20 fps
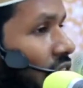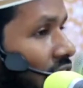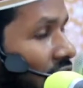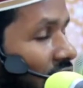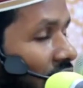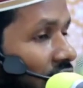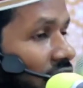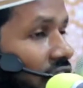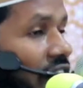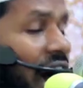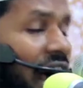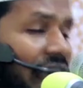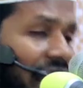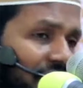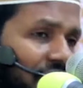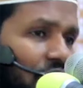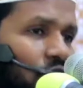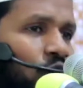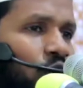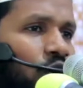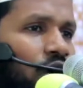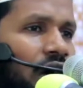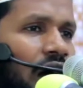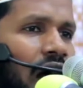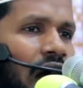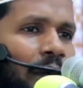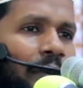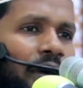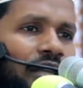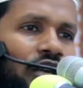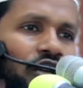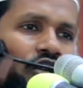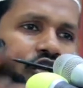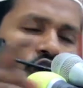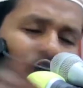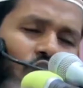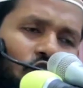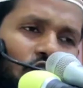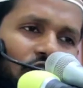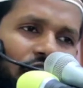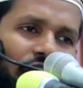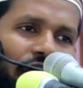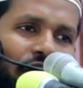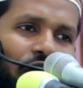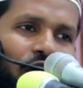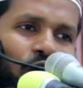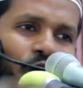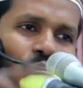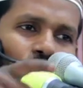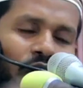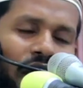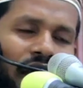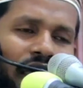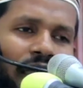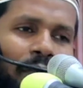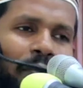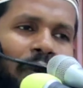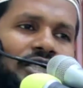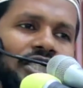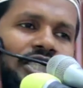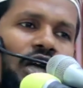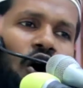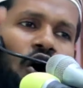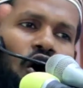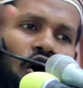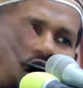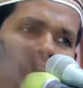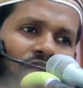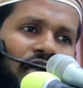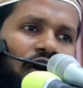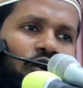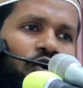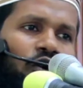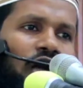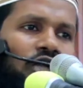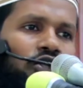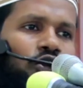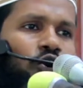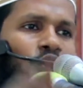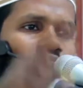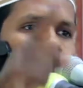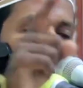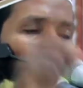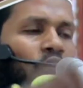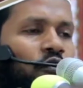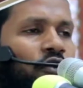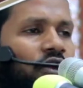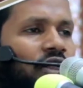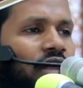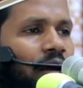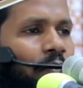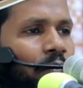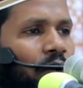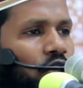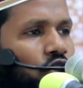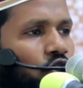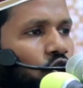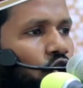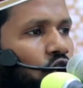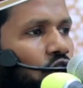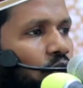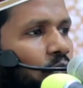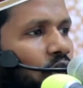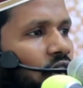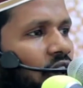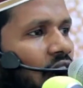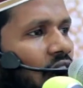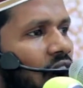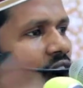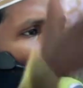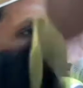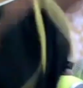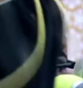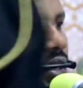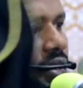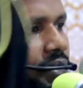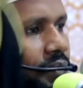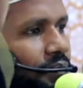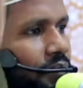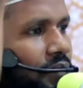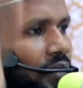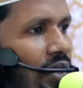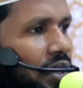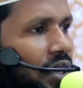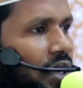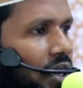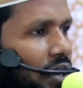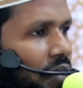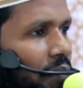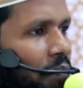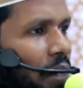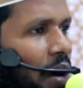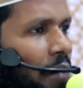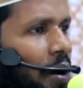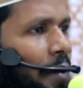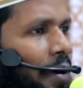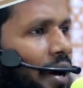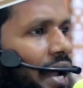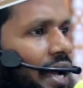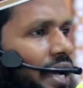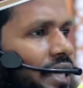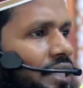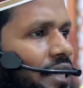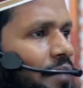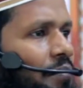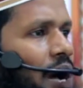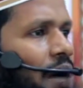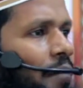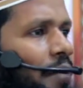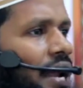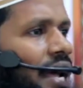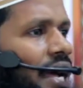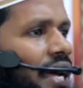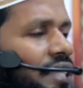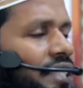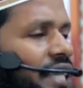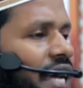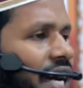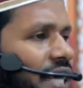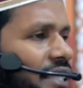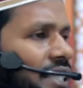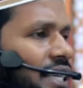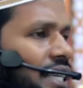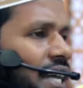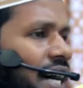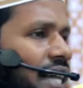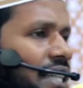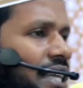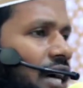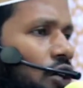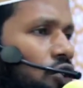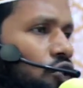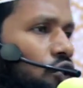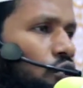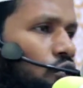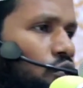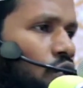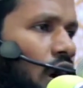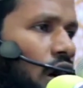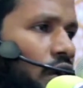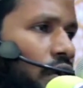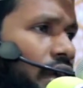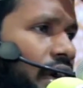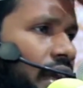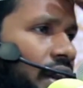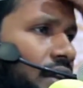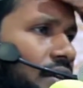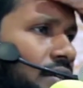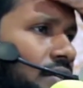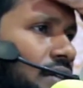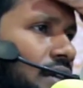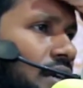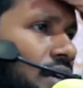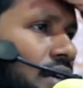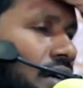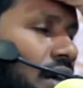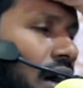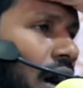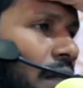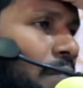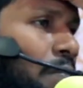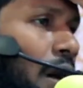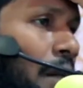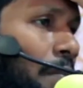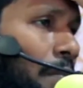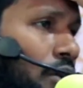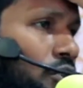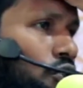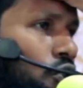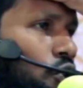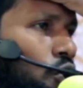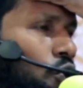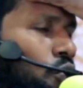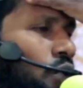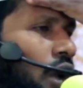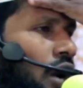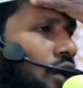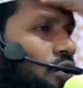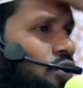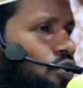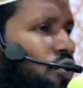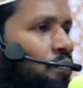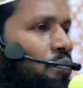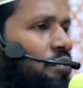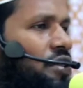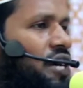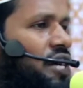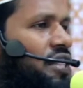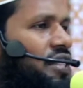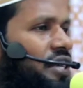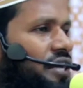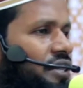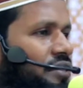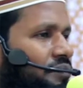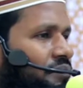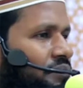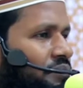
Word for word: আল্লাহ তালা যেন আমাদের সকলকে কোরআনের পাঁচটা হক আদায় করার জন্য তৌফিক দেন আমরা সকলে বলি আমিন বাবা মারা গেছে মা মারা গেছে এক হাজার টাকা দিয়ে হজর দোয়া করেন আব্বা আম্মার জন্য কোরআন খতম দিয়া দিয়ে